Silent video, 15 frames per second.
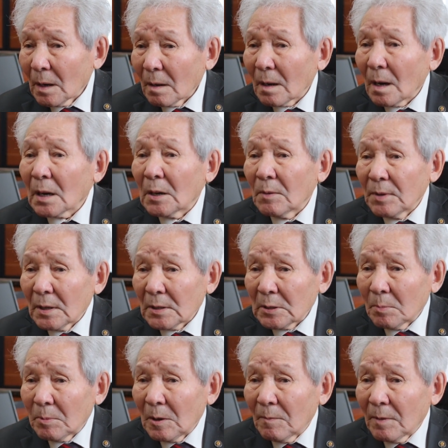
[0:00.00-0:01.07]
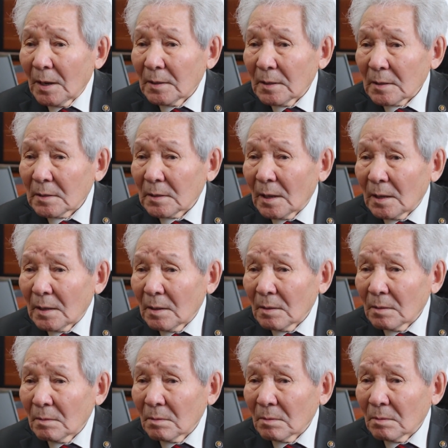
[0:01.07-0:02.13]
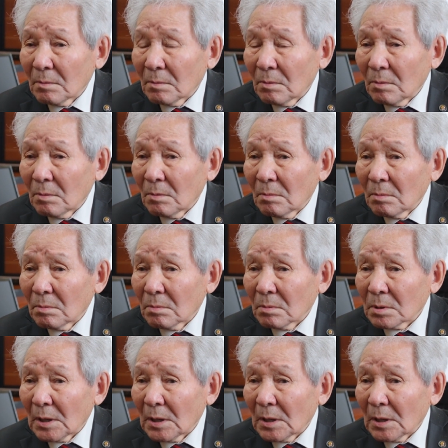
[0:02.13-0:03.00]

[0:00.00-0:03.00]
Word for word: Раковые заболевания стали э, э,